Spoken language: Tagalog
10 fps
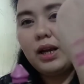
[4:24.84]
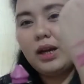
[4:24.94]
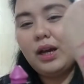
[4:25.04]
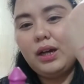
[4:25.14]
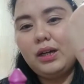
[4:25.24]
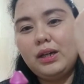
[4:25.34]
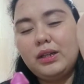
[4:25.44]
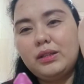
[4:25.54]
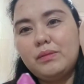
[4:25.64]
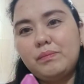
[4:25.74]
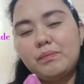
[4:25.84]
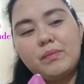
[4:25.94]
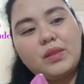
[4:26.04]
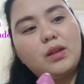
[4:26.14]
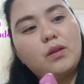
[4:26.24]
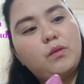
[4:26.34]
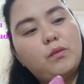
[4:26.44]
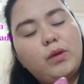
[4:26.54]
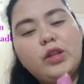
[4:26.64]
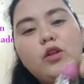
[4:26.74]
Uh,
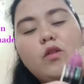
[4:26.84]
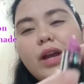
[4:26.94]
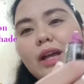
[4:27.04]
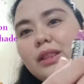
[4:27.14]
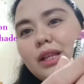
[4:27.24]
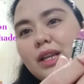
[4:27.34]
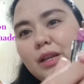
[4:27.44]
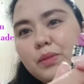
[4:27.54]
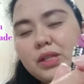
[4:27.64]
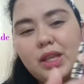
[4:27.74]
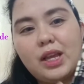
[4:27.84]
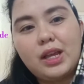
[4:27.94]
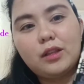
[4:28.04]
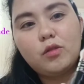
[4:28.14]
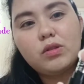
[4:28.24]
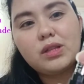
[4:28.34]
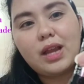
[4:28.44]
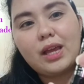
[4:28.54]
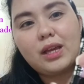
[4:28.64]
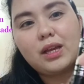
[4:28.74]
when you look at the lipstick, it looks
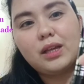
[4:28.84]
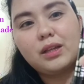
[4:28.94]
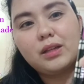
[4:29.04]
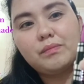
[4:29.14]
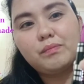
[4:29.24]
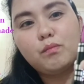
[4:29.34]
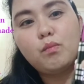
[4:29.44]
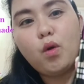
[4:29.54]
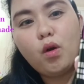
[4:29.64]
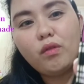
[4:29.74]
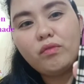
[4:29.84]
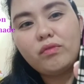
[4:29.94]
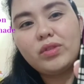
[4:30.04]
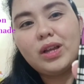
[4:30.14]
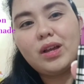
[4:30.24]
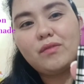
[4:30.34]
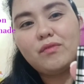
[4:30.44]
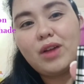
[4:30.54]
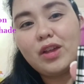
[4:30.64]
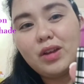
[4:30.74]
like mauve na
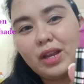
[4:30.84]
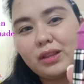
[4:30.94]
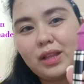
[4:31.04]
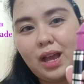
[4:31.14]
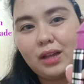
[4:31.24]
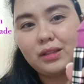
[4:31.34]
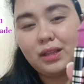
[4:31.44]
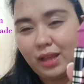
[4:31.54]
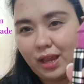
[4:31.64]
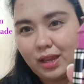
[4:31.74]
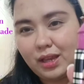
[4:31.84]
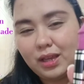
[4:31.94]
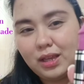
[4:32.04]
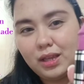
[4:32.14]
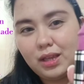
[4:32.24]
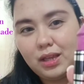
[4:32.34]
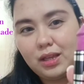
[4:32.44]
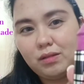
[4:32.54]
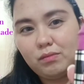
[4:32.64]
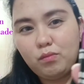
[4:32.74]
violet ang dating.
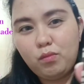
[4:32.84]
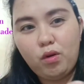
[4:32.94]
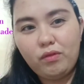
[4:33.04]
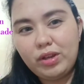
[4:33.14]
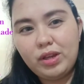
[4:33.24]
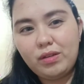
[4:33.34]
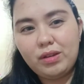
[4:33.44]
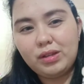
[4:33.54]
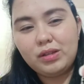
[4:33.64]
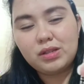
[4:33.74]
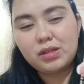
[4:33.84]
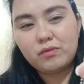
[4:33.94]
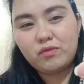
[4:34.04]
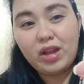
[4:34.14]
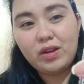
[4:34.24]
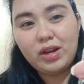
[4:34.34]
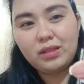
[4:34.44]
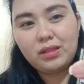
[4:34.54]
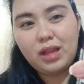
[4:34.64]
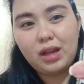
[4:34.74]
Mauve violet
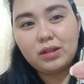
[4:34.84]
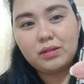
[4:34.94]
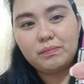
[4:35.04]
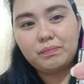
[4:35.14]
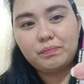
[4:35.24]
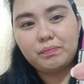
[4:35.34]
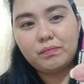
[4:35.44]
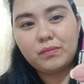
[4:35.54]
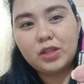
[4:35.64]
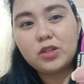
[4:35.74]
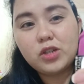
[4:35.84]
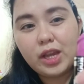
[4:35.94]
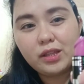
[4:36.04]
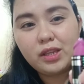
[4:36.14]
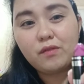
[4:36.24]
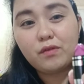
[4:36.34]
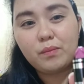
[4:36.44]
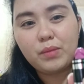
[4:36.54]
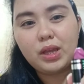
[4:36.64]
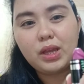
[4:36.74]
ang shade niya for
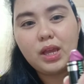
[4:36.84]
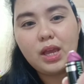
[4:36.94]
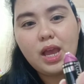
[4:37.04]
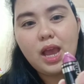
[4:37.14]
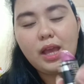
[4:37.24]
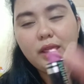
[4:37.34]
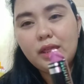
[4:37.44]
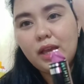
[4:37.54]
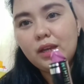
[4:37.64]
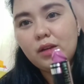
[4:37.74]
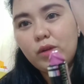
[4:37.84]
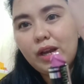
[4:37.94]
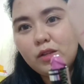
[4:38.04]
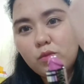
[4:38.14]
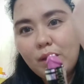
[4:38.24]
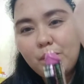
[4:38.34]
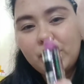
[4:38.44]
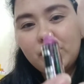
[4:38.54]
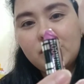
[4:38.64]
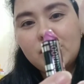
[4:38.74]
me. And then, when I swipe
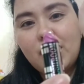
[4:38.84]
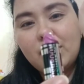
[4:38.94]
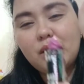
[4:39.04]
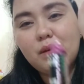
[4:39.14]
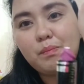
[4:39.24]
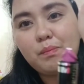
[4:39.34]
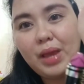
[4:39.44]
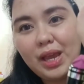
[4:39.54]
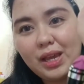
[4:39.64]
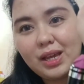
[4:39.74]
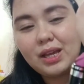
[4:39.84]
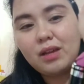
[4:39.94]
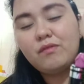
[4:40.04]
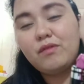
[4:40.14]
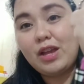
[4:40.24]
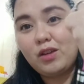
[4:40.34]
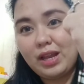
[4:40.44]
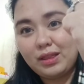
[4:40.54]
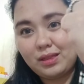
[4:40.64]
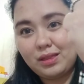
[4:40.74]
it, it's kind of pink violet.